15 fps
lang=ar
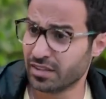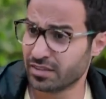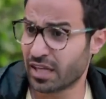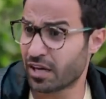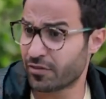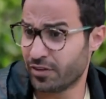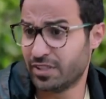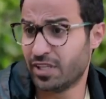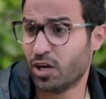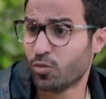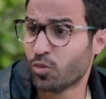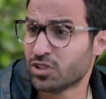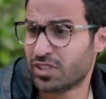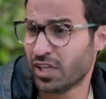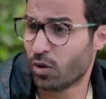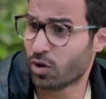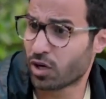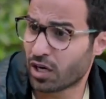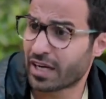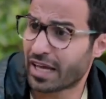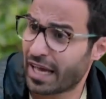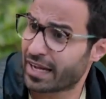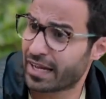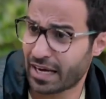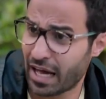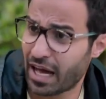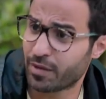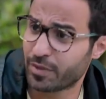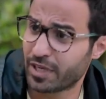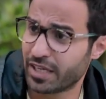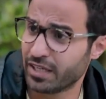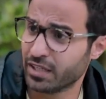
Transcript: انت عارفه انت لو متي او جرالك حاجه انا هعمل